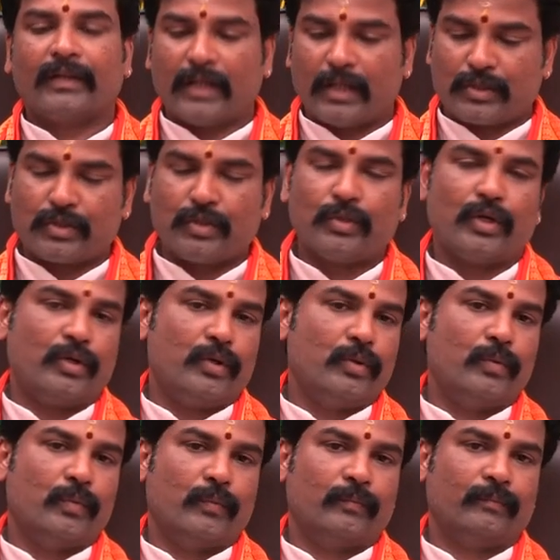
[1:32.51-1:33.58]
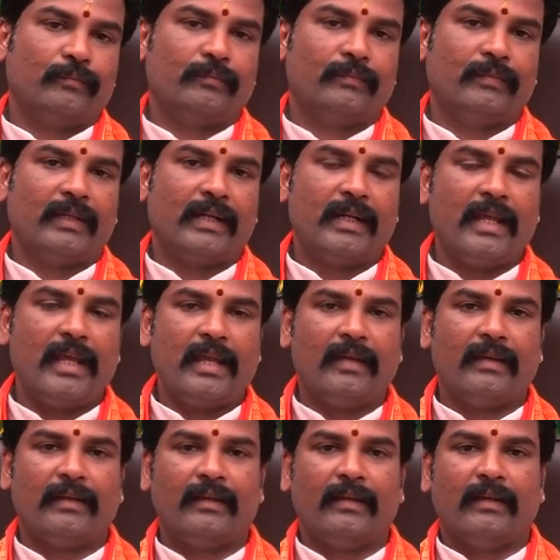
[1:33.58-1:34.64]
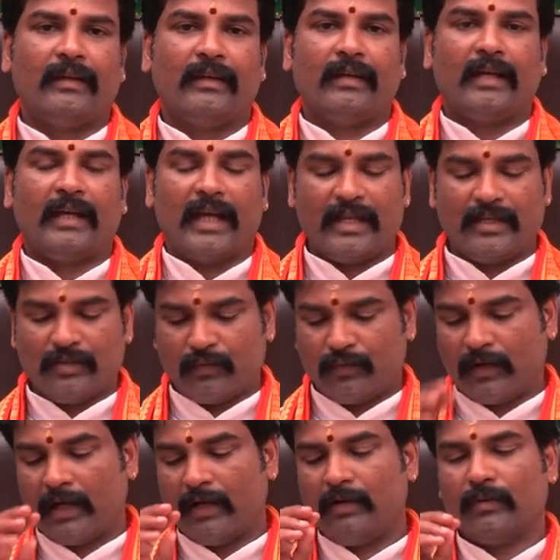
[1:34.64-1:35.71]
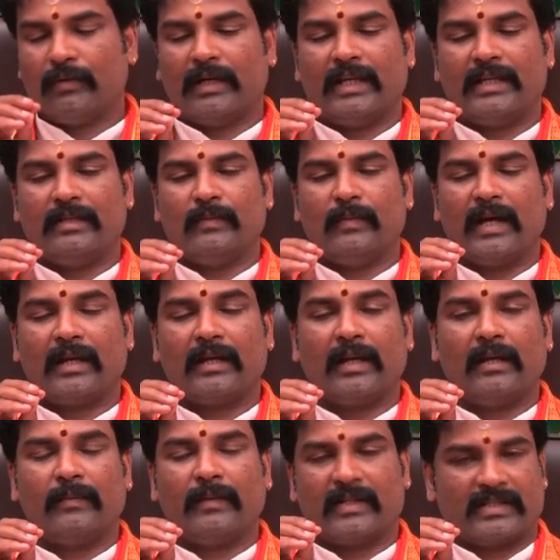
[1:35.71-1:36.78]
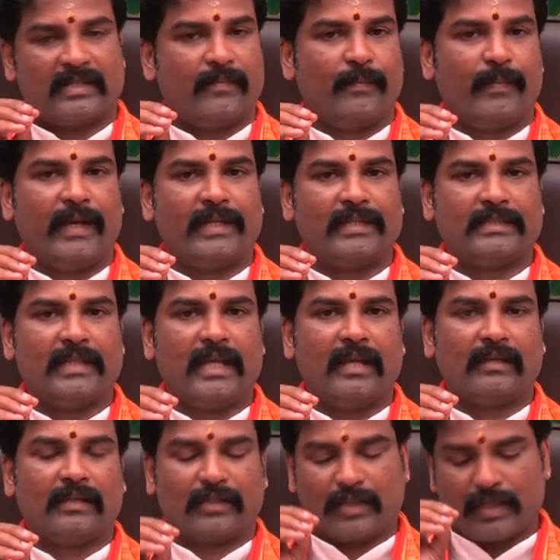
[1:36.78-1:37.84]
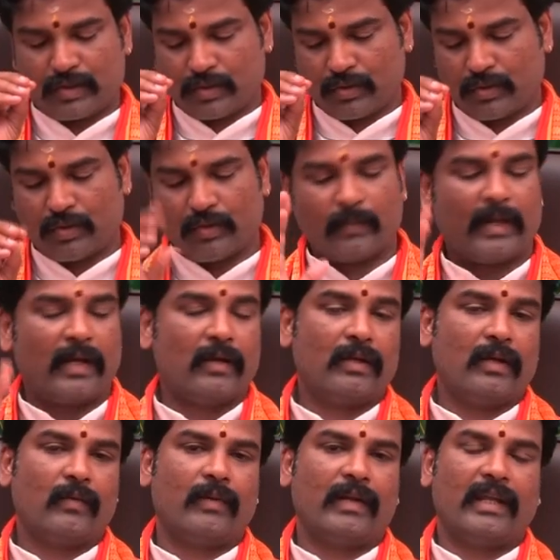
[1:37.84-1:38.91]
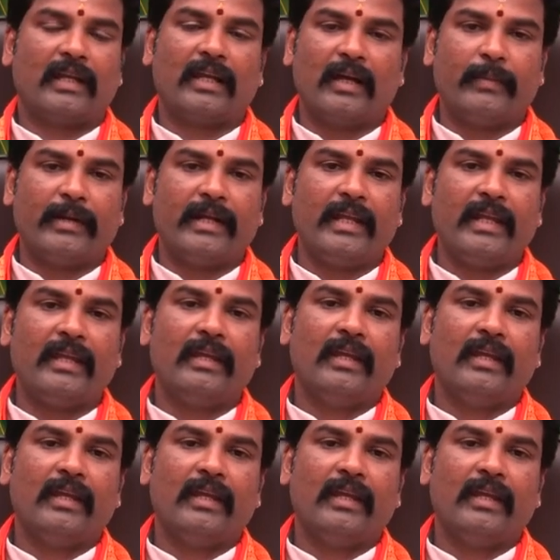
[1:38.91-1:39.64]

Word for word: ఖర్చు రెండు అంటే ఐదు ఫాళ్ళు ఐదు భాగాలు మనం సంపాదిస్తే ఖర్చు రెండు పాలుగా ఉన్నాయి కాబట్టి